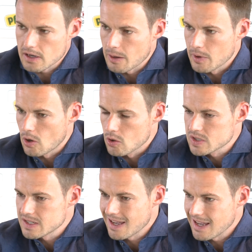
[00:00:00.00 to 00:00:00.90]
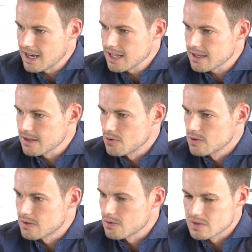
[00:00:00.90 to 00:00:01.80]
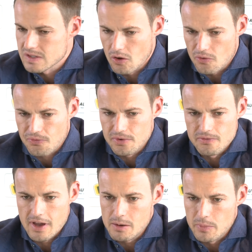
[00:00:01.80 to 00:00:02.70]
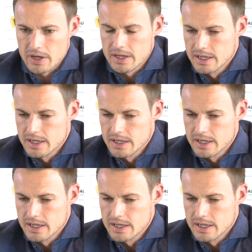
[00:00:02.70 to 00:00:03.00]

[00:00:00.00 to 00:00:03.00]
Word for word: aber auch sehr ehrlich und, und sehr offen, weil wir